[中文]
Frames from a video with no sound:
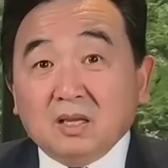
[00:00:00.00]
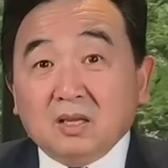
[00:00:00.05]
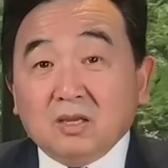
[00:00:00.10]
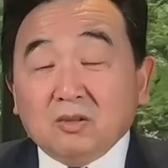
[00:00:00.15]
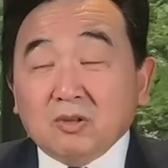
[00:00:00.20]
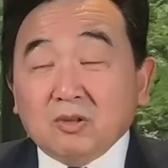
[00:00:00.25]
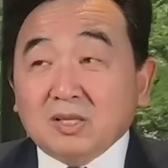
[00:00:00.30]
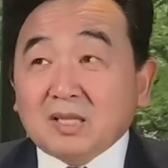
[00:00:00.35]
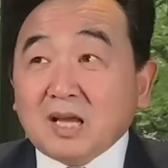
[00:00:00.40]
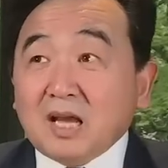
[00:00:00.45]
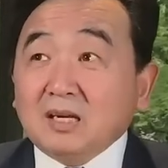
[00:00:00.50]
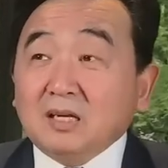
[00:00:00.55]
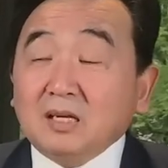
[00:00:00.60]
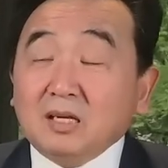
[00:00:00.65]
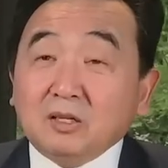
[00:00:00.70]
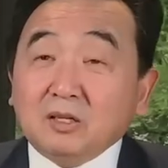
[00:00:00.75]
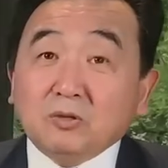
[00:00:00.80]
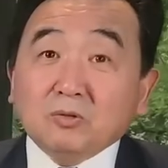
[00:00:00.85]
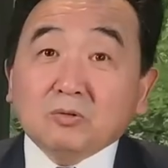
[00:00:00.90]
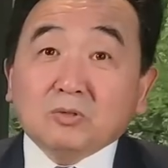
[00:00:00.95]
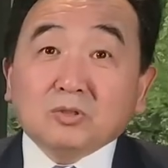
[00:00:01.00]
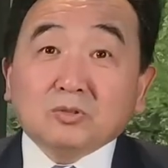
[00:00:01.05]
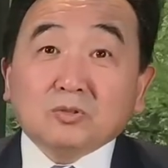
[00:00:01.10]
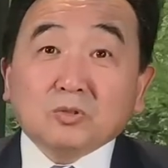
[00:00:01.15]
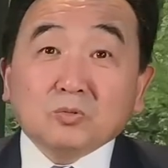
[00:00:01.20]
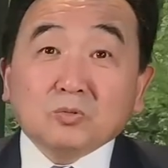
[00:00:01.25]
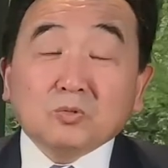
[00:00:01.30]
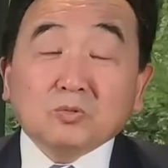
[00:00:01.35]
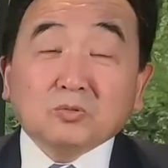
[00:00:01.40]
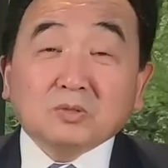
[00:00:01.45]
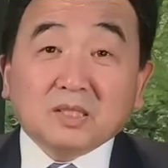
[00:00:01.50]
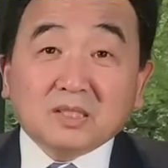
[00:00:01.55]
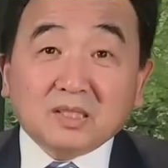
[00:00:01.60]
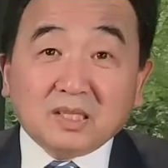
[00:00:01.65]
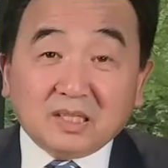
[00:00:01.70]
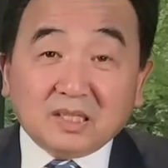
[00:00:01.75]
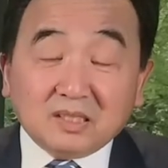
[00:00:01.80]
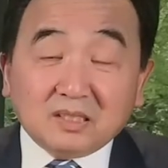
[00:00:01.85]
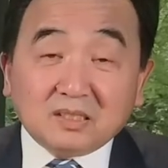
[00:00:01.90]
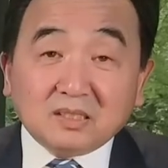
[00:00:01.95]
所以他利用了中共的
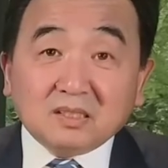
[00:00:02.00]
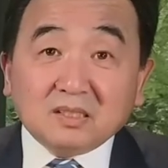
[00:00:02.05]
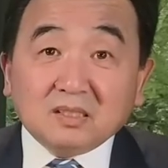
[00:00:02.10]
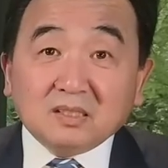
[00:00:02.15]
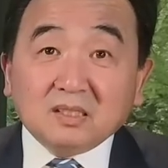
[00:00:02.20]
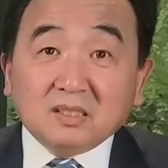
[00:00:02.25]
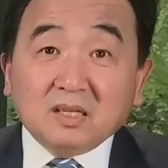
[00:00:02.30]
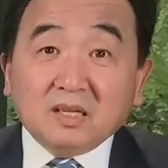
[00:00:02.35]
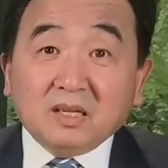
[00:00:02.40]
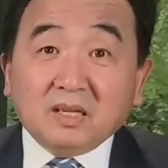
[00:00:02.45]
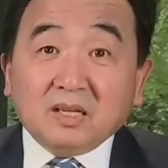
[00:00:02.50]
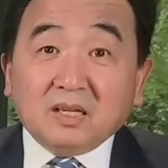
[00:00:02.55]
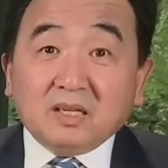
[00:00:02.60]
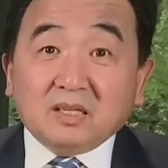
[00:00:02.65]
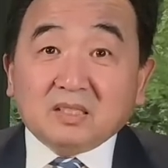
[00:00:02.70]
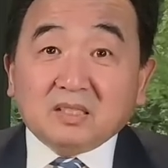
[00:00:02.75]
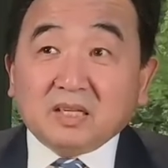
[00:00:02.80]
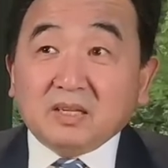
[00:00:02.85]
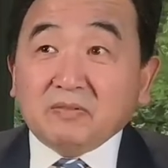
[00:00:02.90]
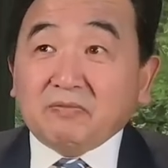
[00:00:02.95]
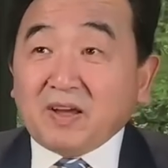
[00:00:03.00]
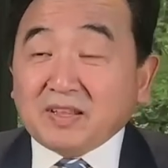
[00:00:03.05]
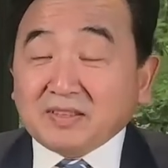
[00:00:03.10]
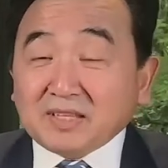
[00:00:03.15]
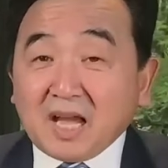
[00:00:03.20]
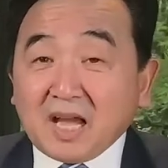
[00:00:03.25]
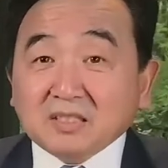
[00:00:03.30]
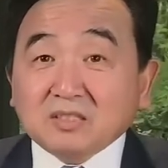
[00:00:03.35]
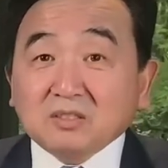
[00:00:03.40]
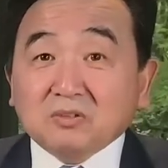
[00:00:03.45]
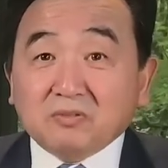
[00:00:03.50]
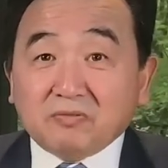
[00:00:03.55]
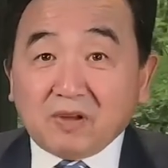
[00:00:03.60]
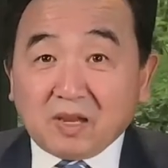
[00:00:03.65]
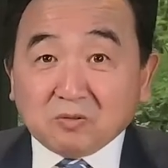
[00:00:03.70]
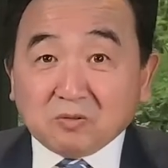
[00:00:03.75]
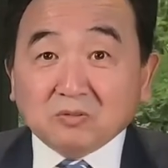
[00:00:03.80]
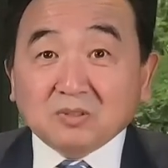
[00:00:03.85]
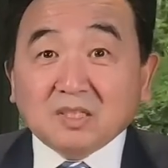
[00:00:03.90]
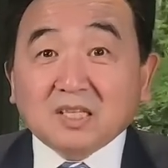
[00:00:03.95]
体制，谁反他就是
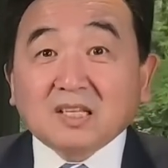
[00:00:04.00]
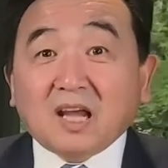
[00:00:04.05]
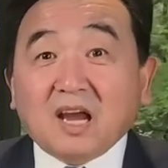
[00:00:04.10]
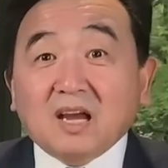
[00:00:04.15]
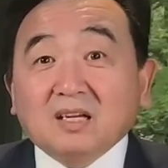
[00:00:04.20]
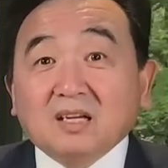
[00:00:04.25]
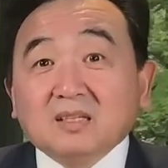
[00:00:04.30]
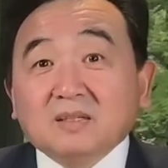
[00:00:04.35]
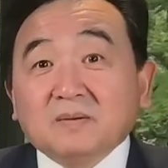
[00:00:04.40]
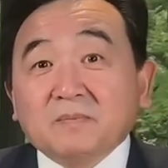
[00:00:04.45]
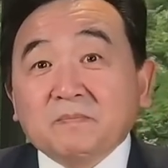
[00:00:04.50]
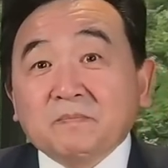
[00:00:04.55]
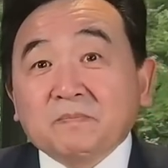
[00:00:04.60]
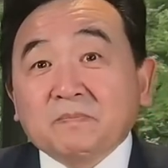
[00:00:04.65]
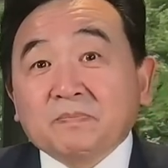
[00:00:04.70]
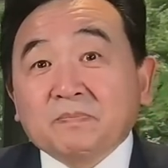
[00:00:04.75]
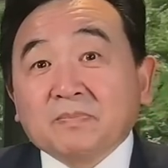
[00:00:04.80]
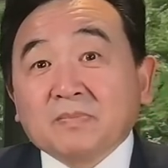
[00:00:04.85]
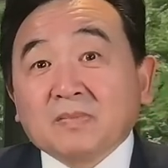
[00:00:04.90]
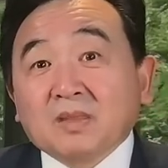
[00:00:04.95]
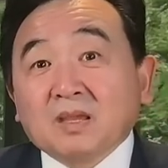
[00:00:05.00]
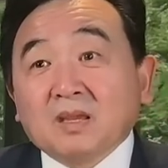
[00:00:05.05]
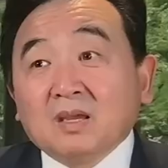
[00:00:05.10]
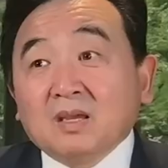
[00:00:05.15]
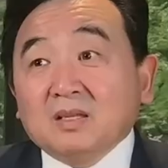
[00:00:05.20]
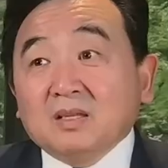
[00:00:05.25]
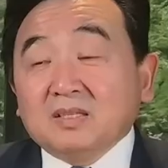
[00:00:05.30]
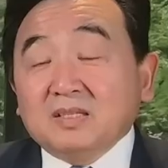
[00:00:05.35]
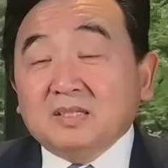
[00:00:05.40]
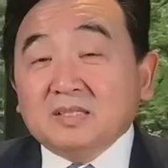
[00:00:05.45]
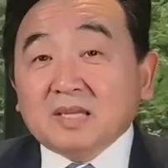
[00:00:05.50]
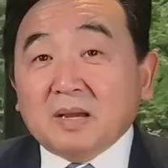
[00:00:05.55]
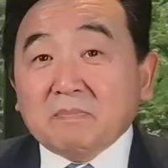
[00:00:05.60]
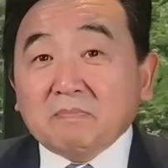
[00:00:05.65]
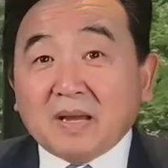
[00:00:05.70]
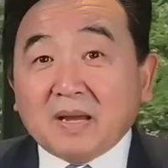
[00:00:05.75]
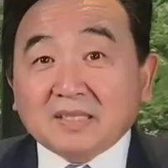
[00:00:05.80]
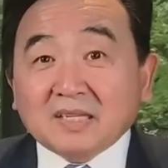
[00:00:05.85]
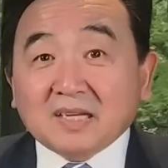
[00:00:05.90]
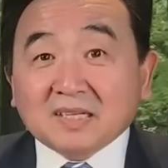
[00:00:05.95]
反共产党。你想
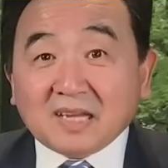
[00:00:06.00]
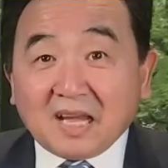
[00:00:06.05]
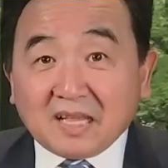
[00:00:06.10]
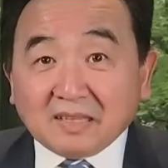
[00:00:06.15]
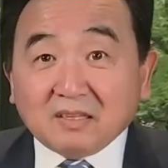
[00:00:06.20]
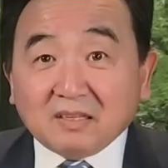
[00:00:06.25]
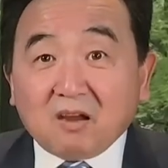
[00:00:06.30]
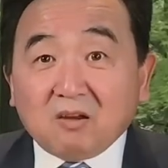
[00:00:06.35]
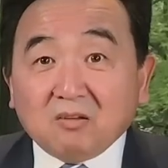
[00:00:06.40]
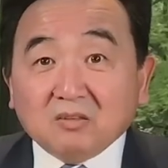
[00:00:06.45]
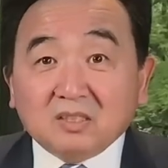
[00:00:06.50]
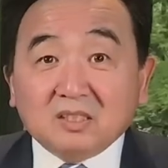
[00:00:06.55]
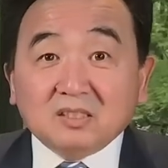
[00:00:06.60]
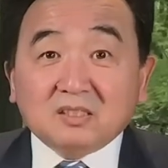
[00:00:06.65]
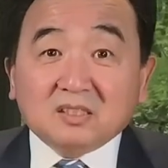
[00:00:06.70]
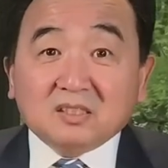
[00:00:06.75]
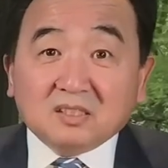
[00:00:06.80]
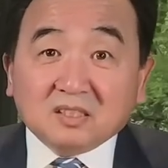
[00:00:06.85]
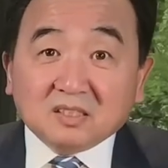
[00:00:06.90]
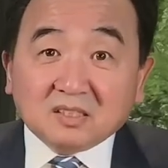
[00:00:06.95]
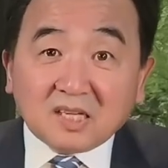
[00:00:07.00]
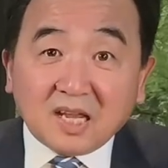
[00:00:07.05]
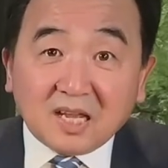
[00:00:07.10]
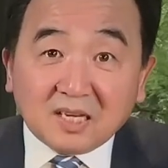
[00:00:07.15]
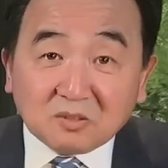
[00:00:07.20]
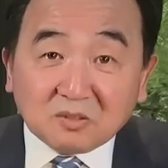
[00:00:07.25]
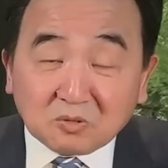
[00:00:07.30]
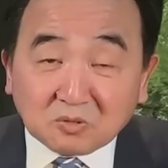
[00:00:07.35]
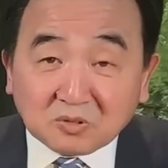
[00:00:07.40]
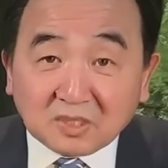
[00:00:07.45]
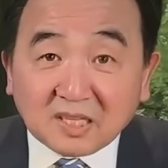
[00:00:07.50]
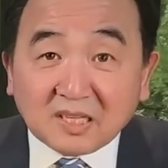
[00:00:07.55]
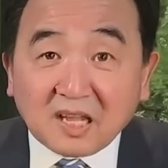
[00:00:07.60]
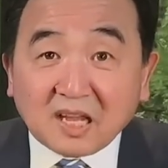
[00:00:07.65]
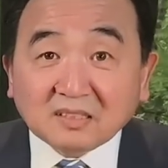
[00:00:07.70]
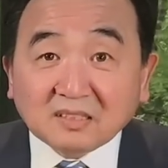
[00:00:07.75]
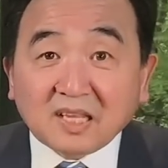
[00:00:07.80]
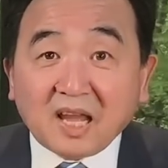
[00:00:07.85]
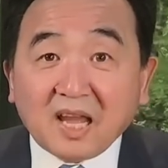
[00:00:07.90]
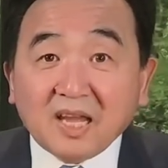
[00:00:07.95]
把他干掉，你只能拆了共产党
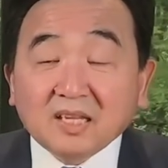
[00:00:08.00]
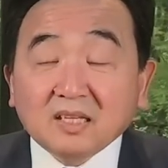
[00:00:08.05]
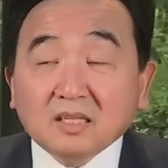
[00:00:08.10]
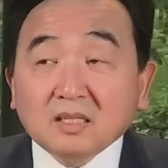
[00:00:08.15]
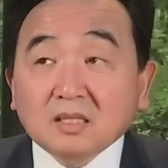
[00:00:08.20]
台，